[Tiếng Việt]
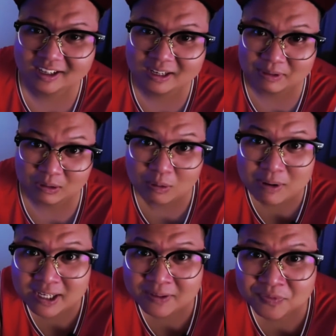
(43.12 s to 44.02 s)
Đấy là mình không có
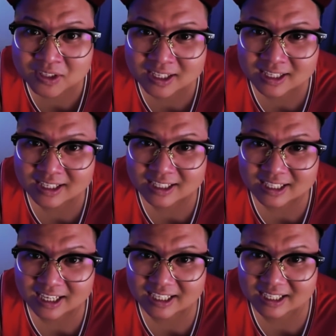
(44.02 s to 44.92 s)
biết.
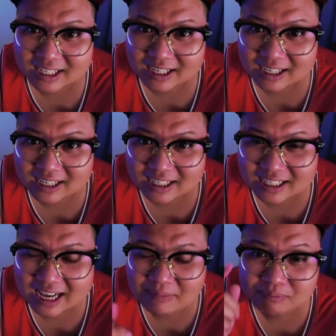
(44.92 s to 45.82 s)
Thì à,
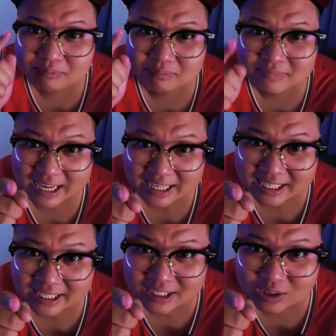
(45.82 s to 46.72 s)
cái
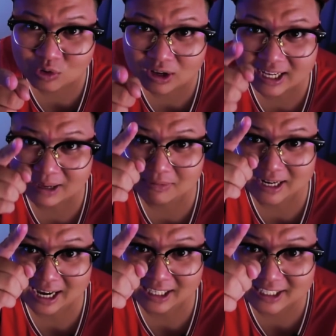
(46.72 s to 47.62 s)
này nó có cái
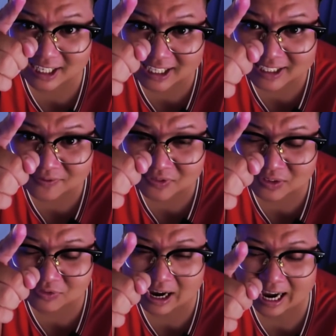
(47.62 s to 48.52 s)
camera ở trên
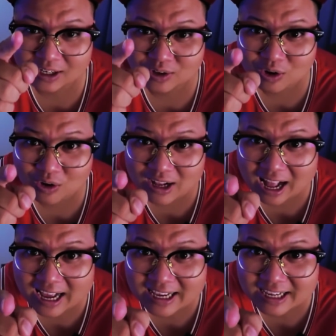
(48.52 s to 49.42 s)
và nó có
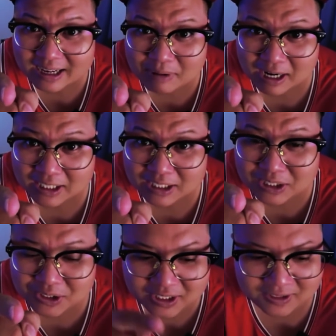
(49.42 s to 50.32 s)
cái à, màn hình ở
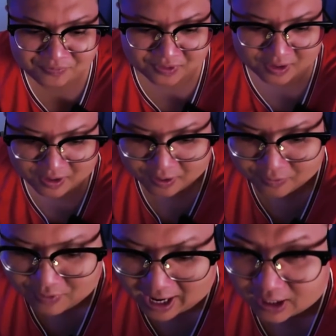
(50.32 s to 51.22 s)
dưới
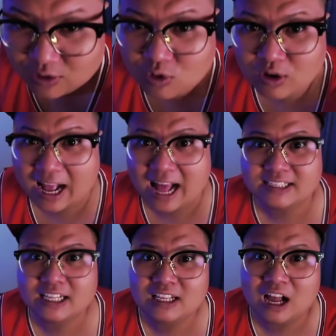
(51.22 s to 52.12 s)
và nó có
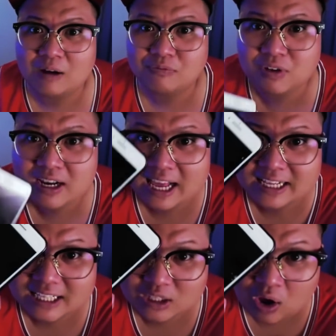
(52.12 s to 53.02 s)
cả tích hợp với
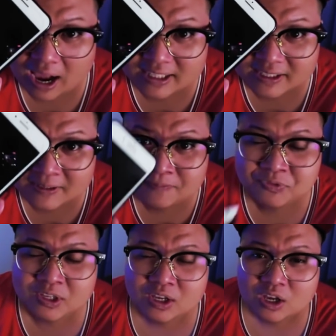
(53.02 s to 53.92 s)
lại điện thoại nữa
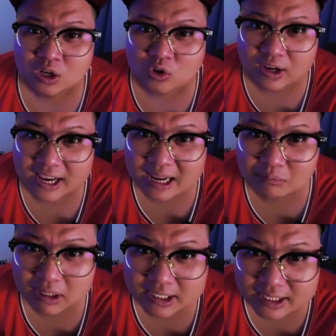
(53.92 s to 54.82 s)
có nghĩa là
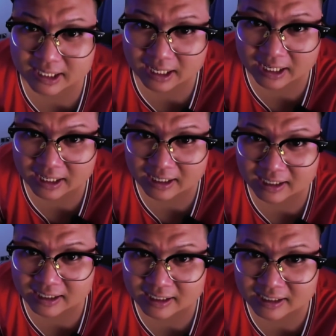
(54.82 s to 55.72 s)
mình uh,